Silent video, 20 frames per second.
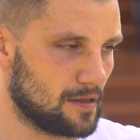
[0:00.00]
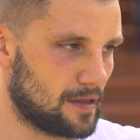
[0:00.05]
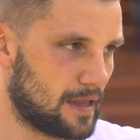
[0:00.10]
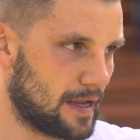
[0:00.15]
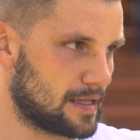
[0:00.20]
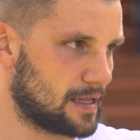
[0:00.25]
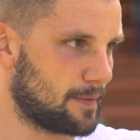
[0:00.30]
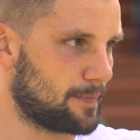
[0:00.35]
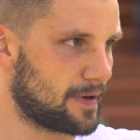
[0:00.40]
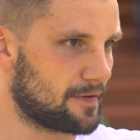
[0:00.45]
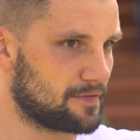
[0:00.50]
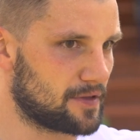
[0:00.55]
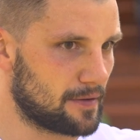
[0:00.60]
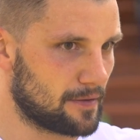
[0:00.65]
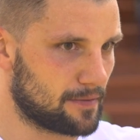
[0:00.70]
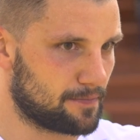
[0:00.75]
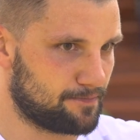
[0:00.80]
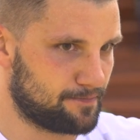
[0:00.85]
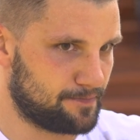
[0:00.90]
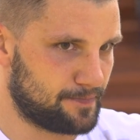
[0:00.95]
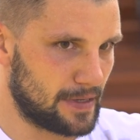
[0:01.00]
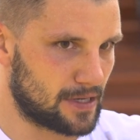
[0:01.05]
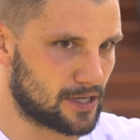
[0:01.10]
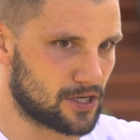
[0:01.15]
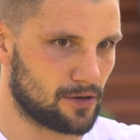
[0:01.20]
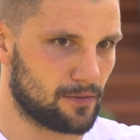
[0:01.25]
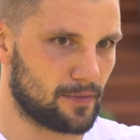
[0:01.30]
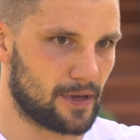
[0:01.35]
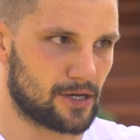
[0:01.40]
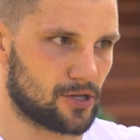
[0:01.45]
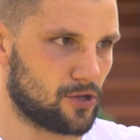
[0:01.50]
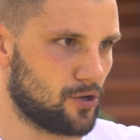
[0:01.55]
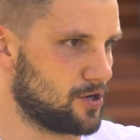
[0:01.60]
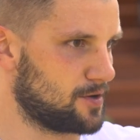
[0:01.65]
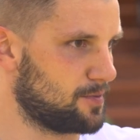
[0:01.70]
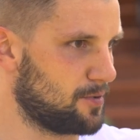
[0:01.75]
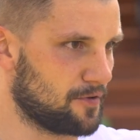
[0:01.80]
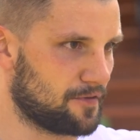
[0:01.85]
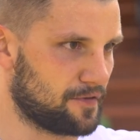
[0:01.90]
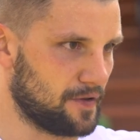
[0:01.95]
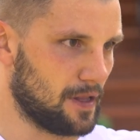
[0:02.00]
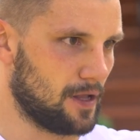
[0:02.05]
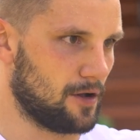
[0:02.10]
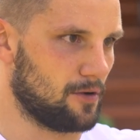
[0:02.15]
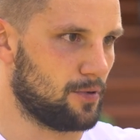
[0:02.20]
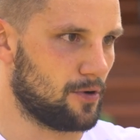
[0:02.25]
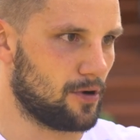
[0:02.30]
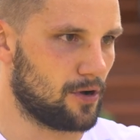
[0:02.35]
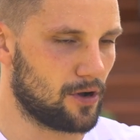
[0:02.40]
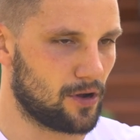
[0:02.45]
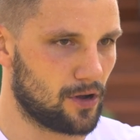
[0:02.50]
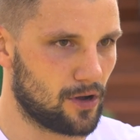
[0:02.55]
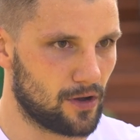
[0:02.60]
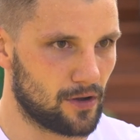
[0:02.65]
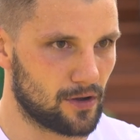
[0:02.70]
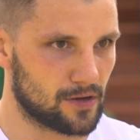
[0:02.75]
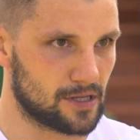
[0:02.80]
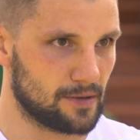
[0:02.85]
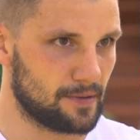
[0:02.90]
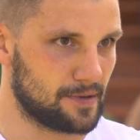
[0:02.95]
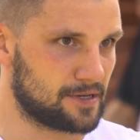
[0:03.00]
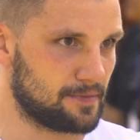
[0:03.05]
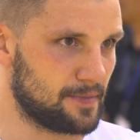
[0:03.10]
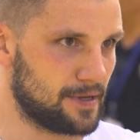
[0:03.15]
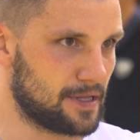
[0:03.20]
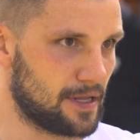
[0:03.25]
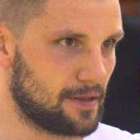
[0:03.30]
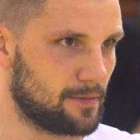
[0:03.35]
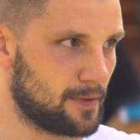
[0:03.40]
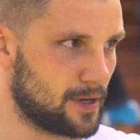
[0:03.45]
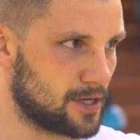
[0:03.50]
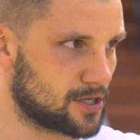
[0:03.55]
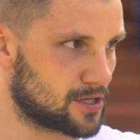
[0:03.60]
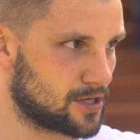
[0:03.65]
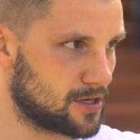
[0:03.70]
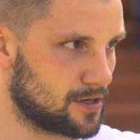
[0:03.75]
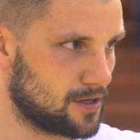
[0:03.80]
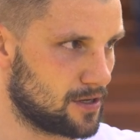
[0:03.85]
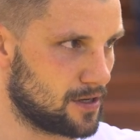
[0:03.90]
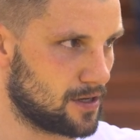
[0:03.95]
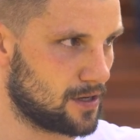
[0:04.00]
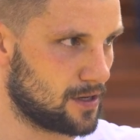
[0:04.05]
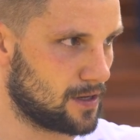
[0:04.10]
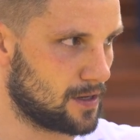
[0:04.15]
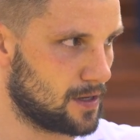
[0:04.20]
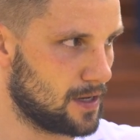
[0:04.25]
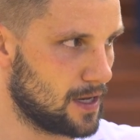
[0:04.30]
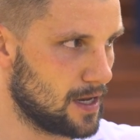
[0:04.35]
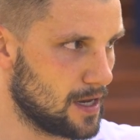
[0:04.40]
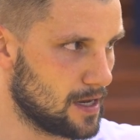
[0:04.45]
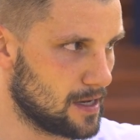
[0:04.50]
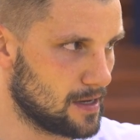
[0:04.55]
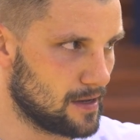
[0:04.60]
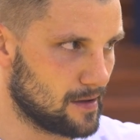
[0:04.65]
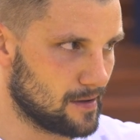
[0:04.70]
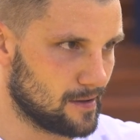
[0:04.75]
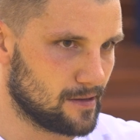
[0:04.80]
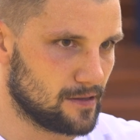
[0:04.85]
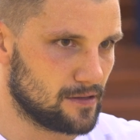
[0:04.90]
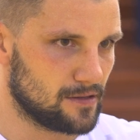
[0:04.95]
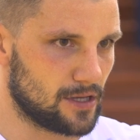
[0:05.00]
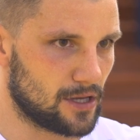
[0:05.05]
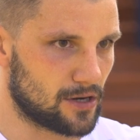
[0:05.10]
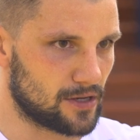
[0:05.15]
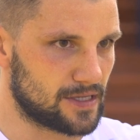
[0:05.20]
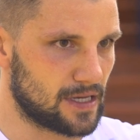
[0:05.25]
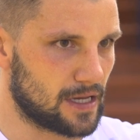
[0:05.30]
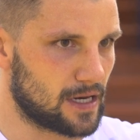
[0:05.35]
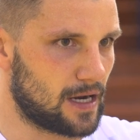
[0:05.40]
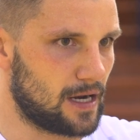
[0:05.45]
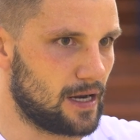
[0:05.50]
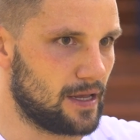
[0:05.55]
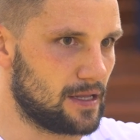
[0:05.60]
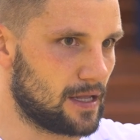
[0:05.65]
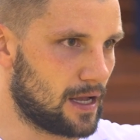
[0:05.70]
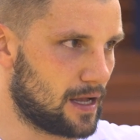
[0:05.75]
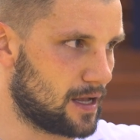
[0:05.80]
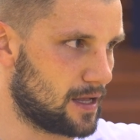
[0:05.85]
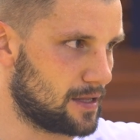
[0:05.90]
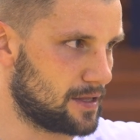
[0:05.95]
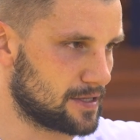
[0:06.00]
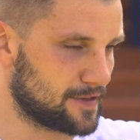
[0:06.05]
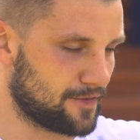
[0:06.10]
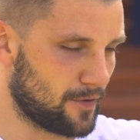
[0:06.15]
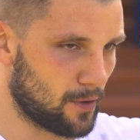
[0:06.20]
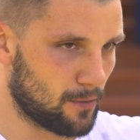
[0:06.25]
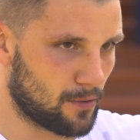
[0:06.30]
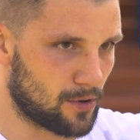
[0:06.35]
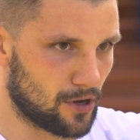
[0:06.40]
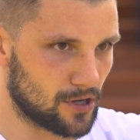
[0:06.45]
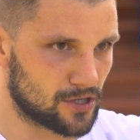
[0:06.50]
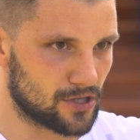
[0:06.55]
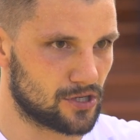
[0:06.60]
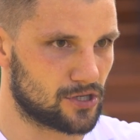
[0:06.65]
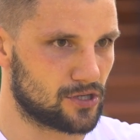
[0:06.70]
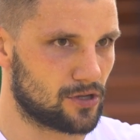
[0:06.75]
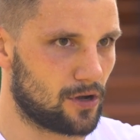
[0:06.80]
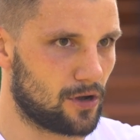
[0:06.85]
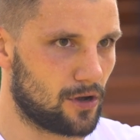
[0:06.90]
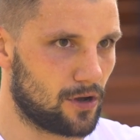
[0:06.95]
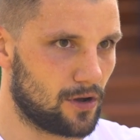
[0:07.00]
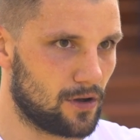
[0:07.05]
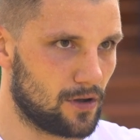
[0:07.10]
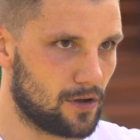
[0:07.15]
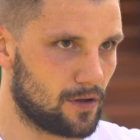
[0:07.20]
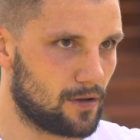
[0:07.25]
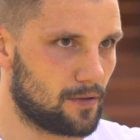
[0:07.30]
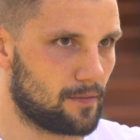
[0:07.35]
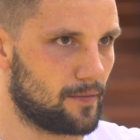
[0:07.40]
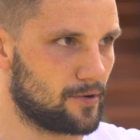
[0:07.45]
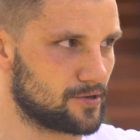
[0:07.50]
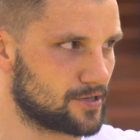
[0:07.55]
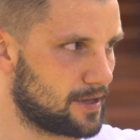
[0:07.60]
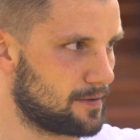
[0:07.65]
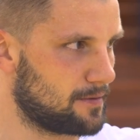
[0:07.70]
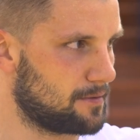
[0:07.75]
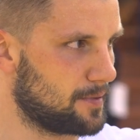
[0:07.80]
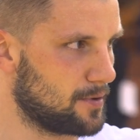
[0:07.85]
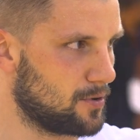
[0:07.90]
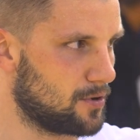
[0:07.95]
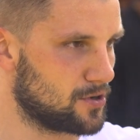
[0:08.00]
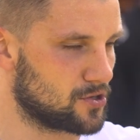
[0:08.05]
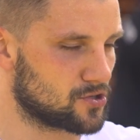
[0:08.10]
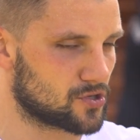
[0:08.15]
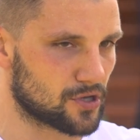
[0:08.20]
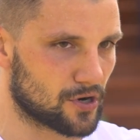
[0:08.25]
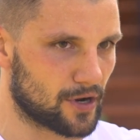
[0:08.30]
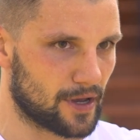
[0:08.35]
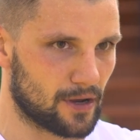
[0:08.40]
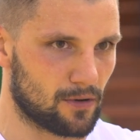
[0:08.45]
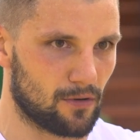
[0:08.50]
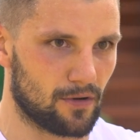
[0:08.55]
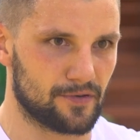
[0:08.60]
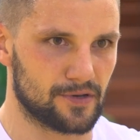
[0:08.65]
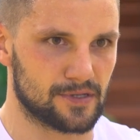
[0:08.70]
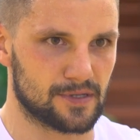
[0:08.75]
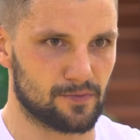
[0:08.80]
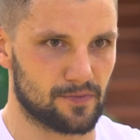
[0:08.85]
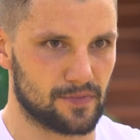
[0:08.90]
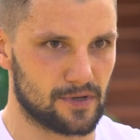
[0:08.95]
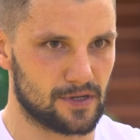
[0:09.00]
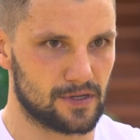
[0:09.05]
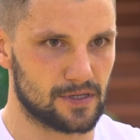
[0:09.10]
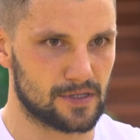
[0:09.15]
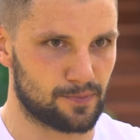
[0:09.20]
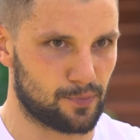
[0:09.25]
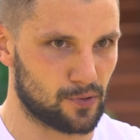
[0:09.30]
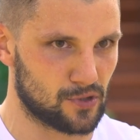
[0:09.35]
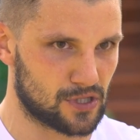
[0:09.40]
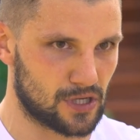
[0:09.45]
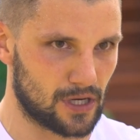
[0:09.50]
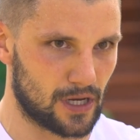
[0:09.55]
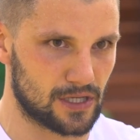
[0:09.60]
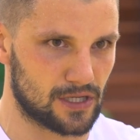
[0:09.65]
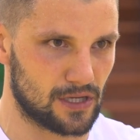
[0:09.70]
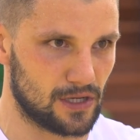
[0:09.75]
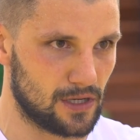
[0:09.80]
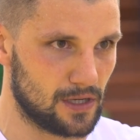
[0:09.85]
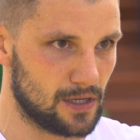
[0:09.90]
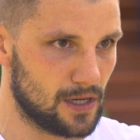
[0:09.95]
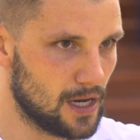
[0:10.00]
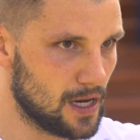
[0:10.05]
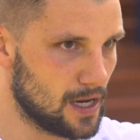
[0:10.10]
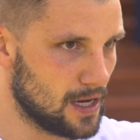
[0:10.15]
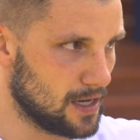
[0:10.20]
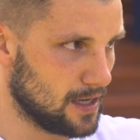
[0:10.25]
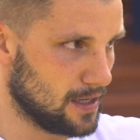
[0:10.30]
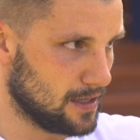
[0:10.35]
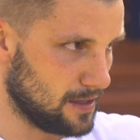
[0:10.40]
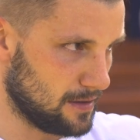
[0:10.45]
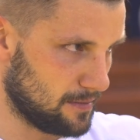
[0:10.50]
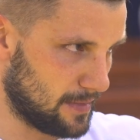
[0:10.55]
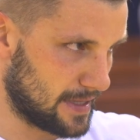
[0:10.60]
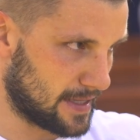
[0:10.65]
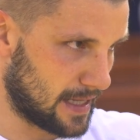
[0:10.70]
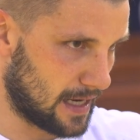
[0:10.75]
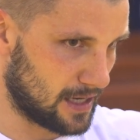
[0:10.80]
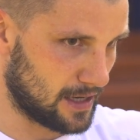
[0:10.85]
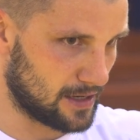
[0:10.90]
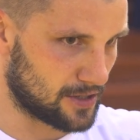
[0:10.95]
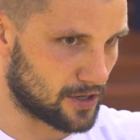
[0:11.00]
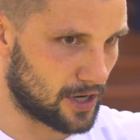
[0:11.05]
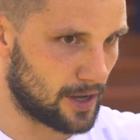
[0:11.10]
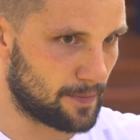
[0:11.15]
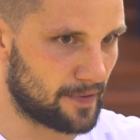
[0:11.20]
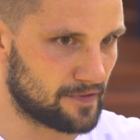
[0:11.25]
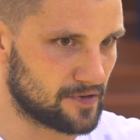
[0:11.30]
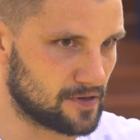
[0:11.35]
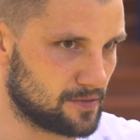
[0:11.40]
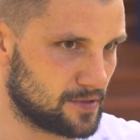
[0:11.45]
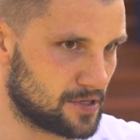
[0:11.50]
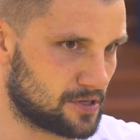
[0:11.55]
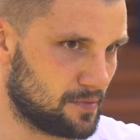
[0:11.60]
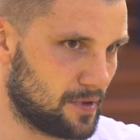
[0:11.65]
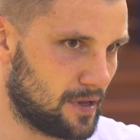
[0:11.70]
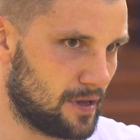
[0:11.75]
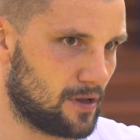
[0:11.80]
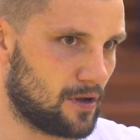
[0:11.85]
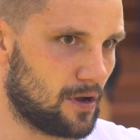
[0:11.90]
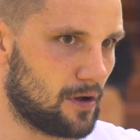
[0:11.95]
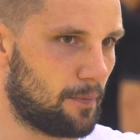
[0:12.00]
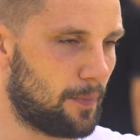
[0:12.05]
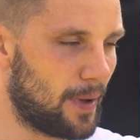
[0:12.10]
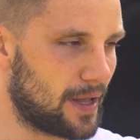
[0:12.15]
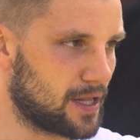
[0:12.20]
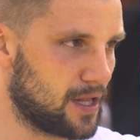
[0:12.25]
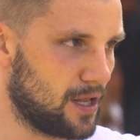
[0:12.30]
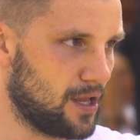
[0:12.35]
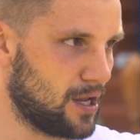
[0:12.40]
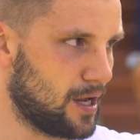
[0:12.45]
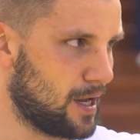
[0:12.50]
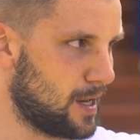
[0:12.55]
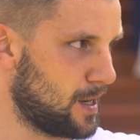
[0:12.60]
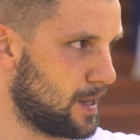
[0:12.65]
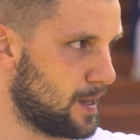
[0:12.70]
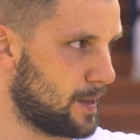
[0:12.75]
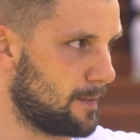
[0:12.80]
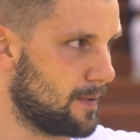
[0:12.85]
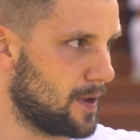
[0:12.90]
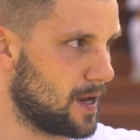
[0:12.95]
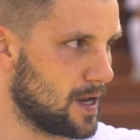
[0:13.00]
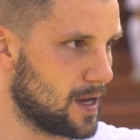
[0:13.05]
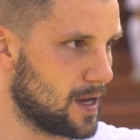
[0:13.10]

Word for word: Tak naprawdę pierwszy mecz to już był finał, bo gdybyśmy ten mecz nie rozegrali na, na swoją korzyść, to można by było już trochę głowy y, spuszczać i, i mentalnie trochę pewnie byśmy opadli, ale